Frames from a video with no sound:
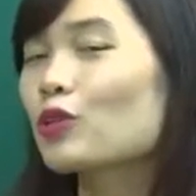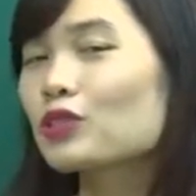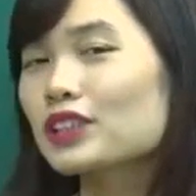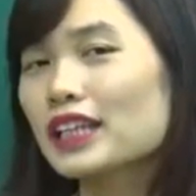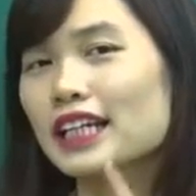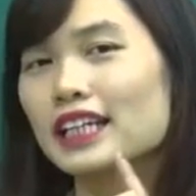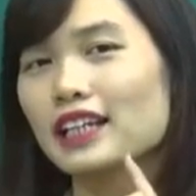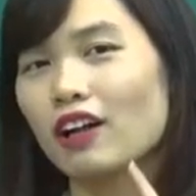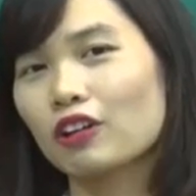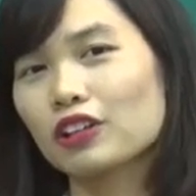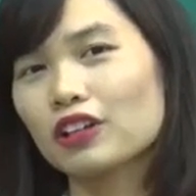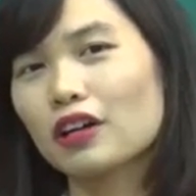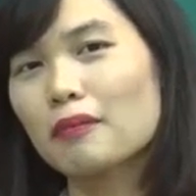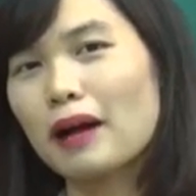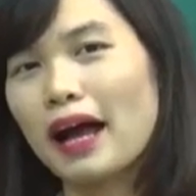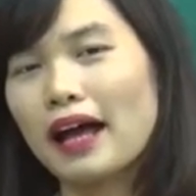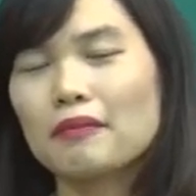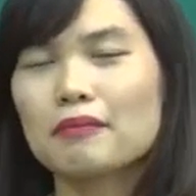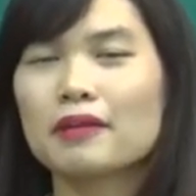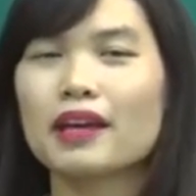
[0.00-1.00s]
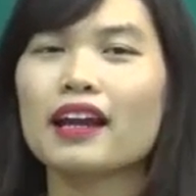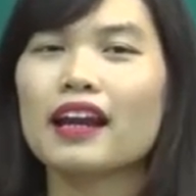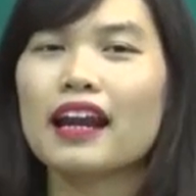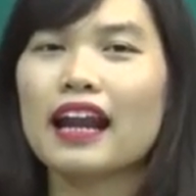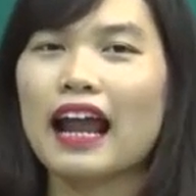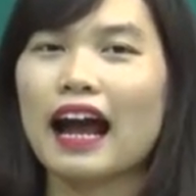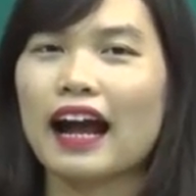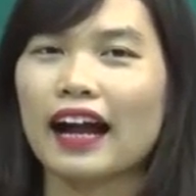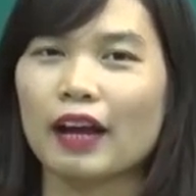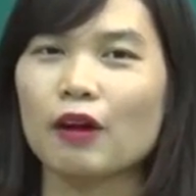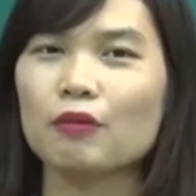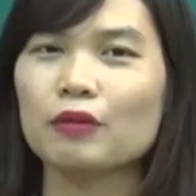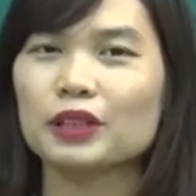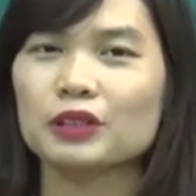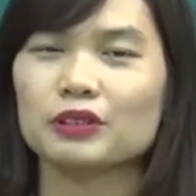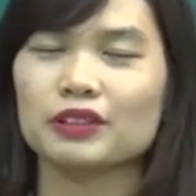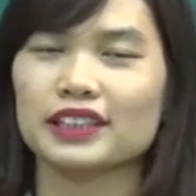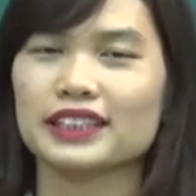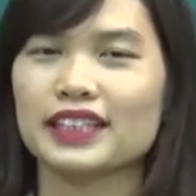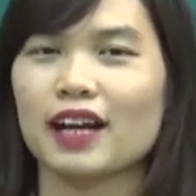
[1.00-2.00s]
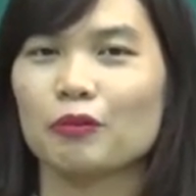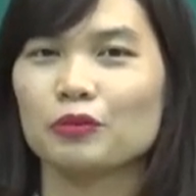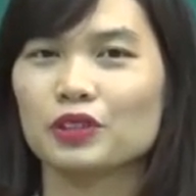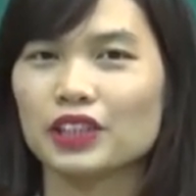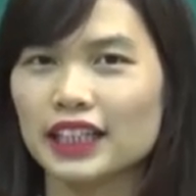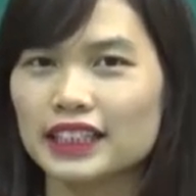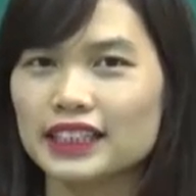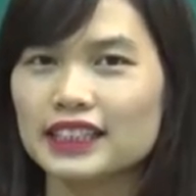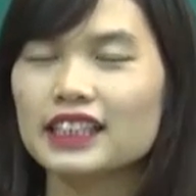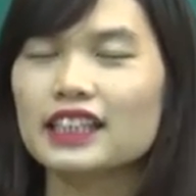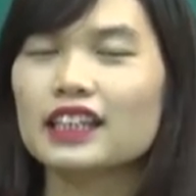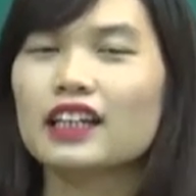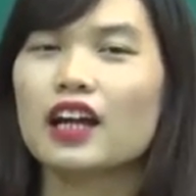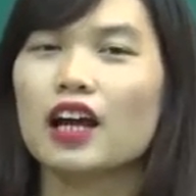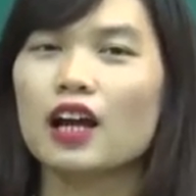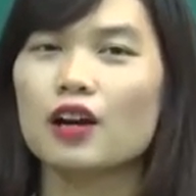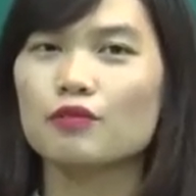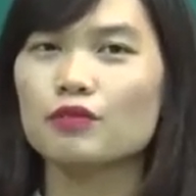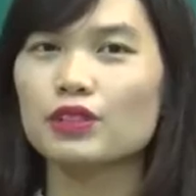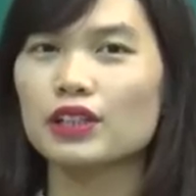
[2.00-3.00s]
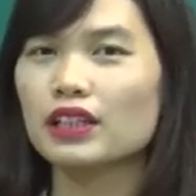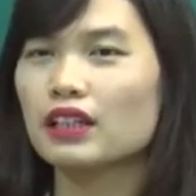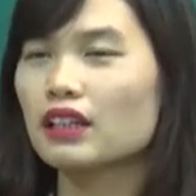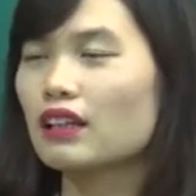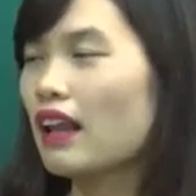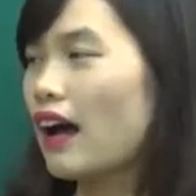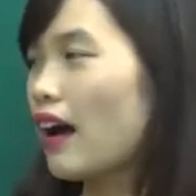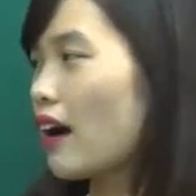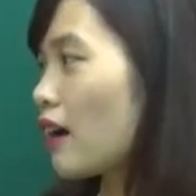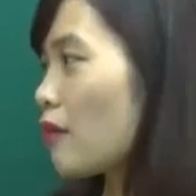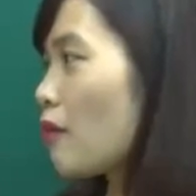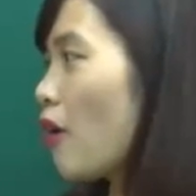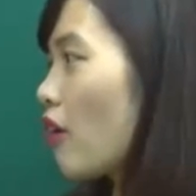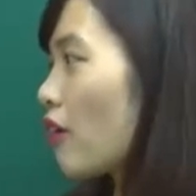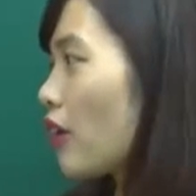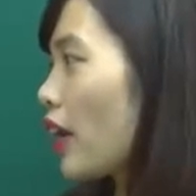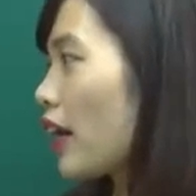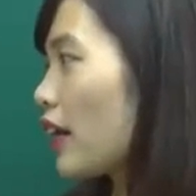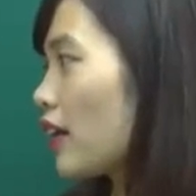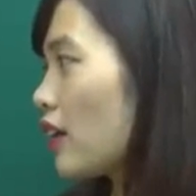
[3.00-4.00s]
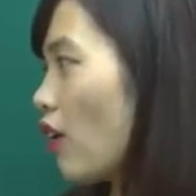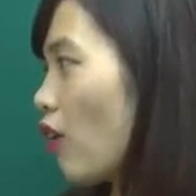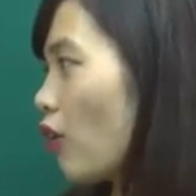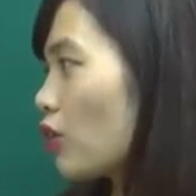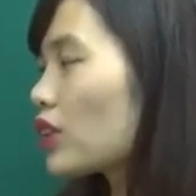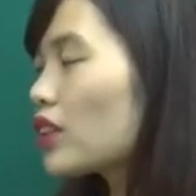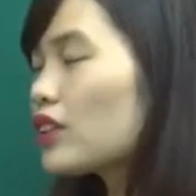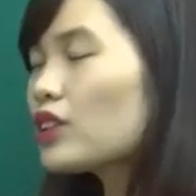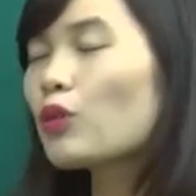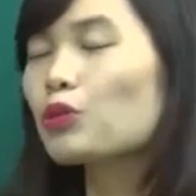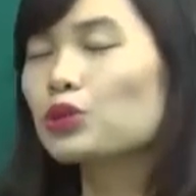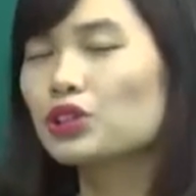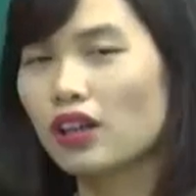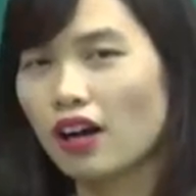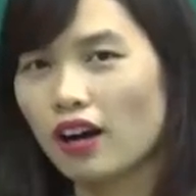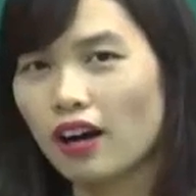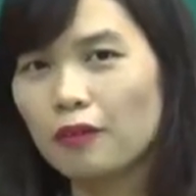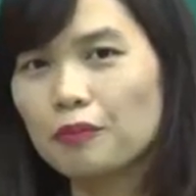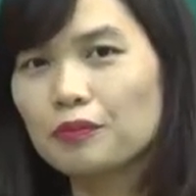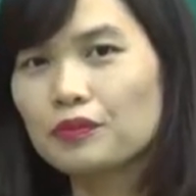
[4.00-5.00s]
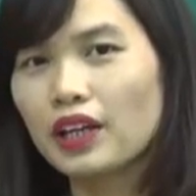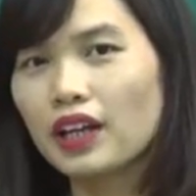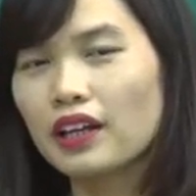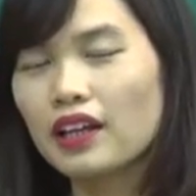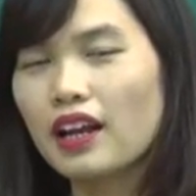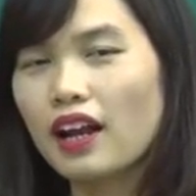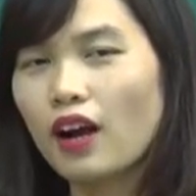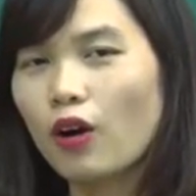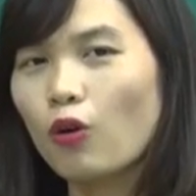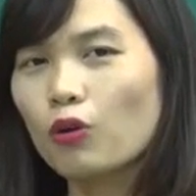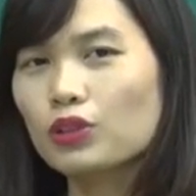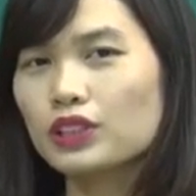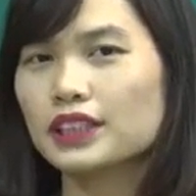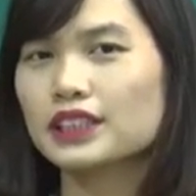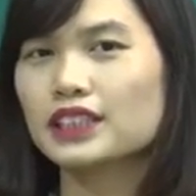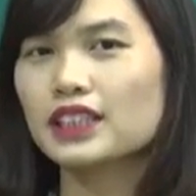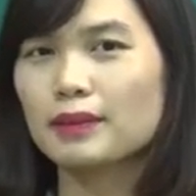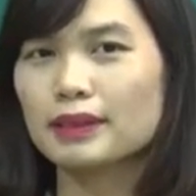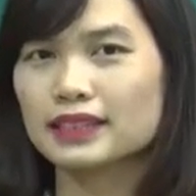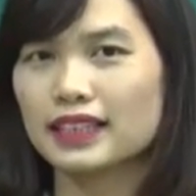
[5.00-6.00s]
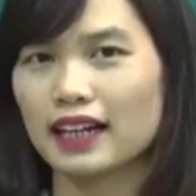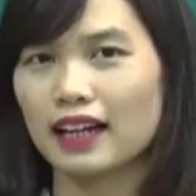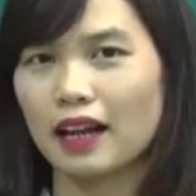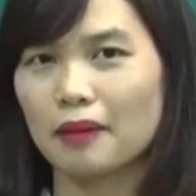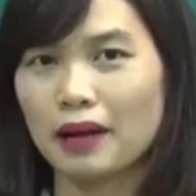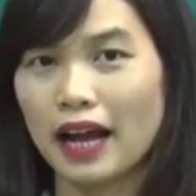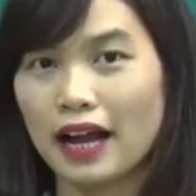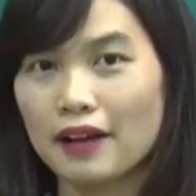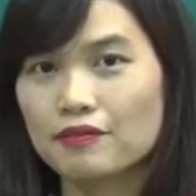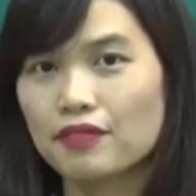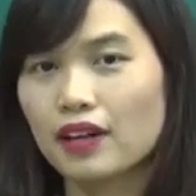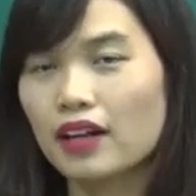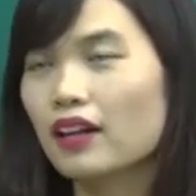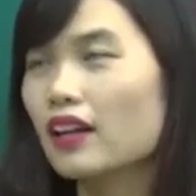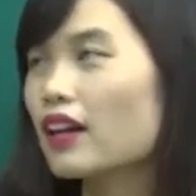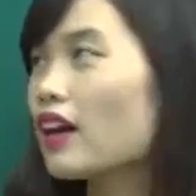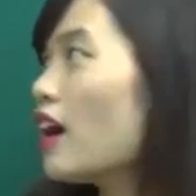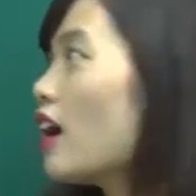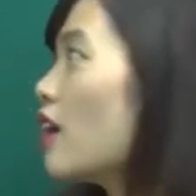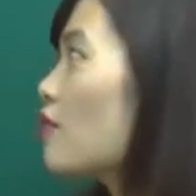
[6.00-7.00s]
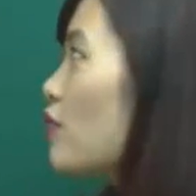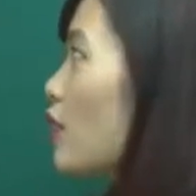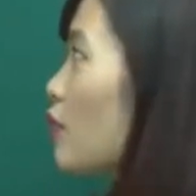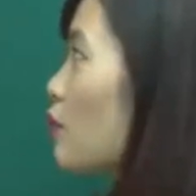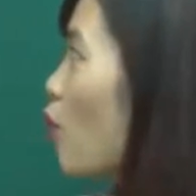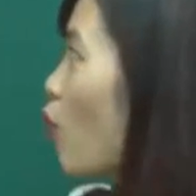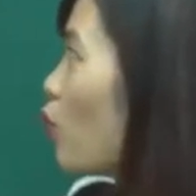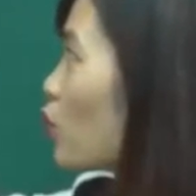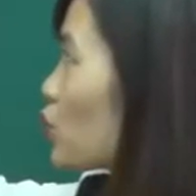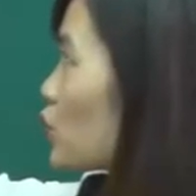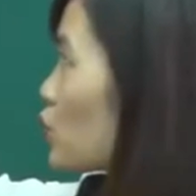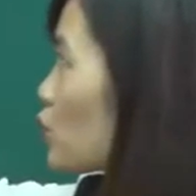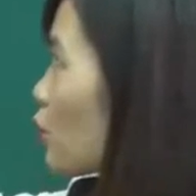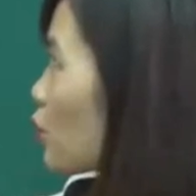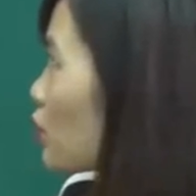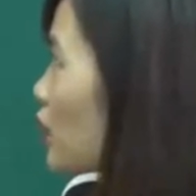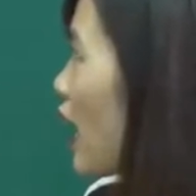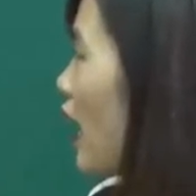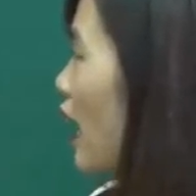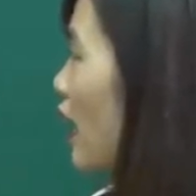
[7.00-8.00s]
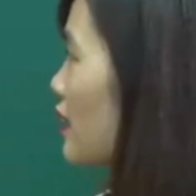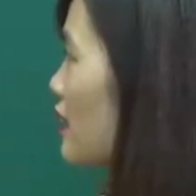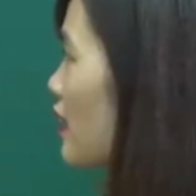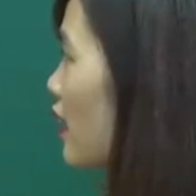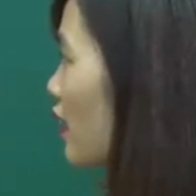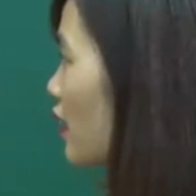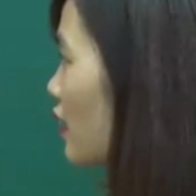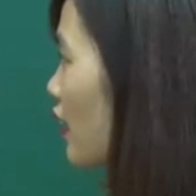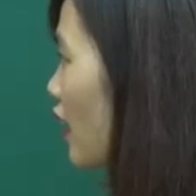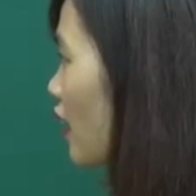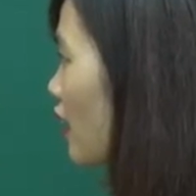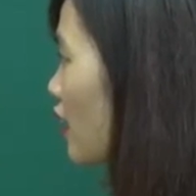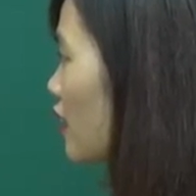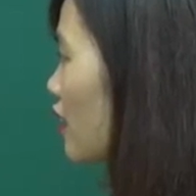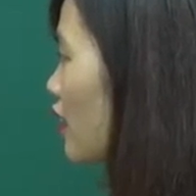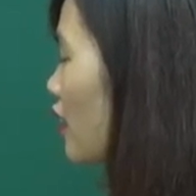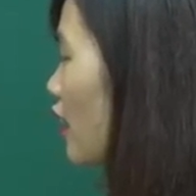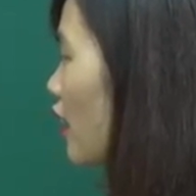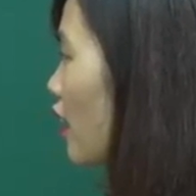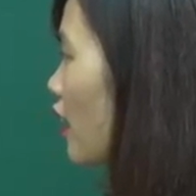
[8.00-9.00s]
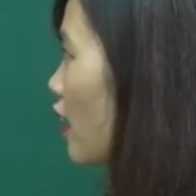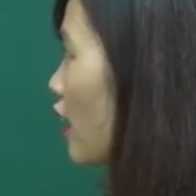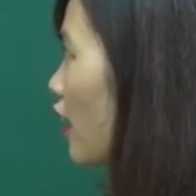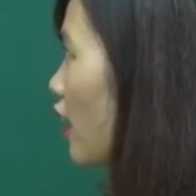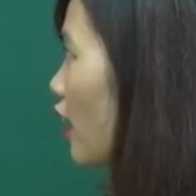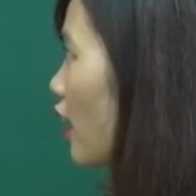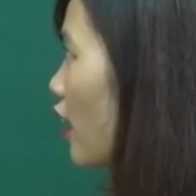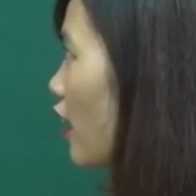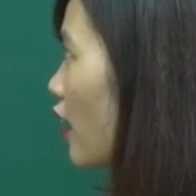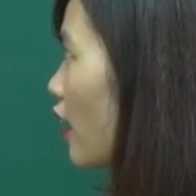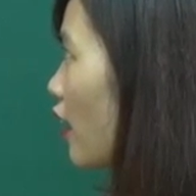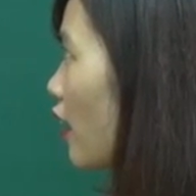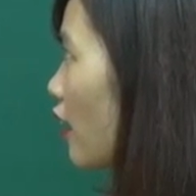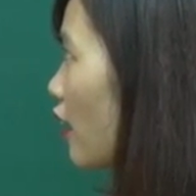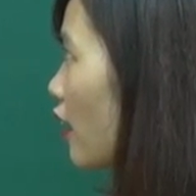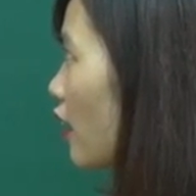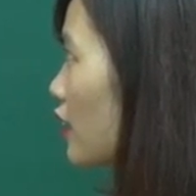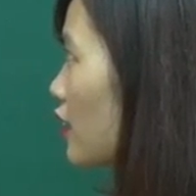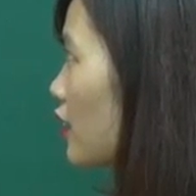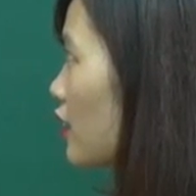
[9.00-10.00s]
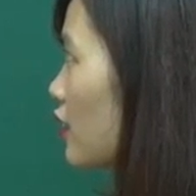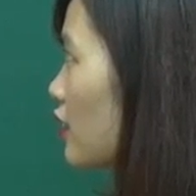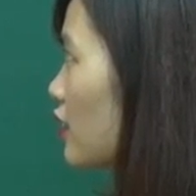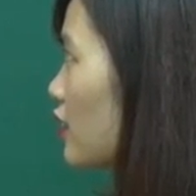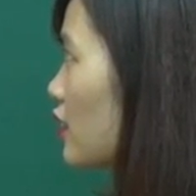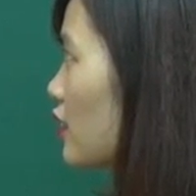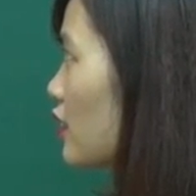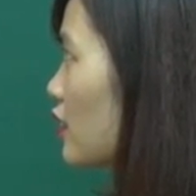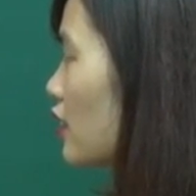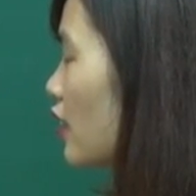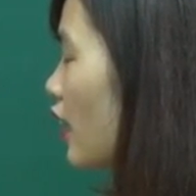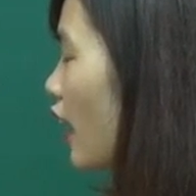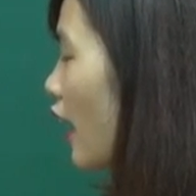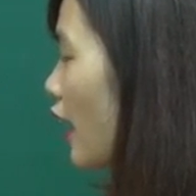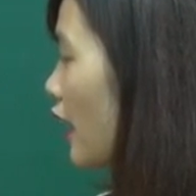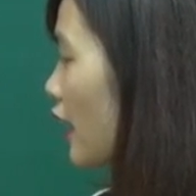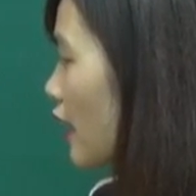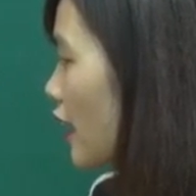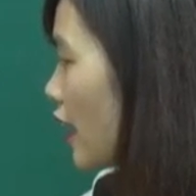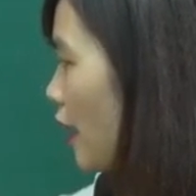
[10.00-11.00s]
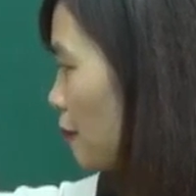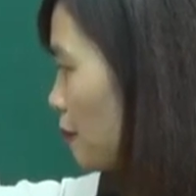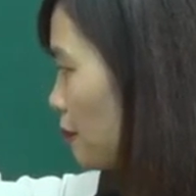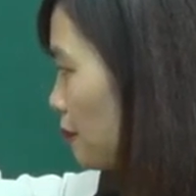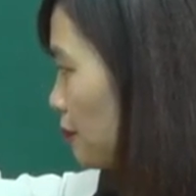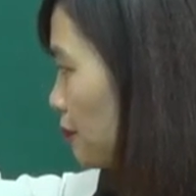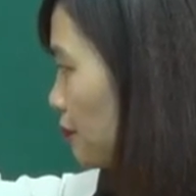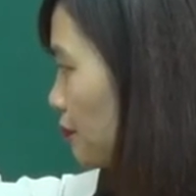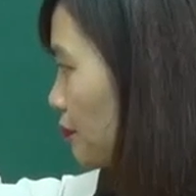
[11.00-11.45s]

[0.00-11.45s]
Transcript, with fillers: cô sẽ nói các bạn biết là ngày hôm nay chúng ta sẽ học những cái gì, vì là cái bọn này nó có rất nhiều trường hợp. Thế nên là cô sẽ chia bài giảng làm hai phần. Phần một chúng ta nhắc đến uh, những cái cặp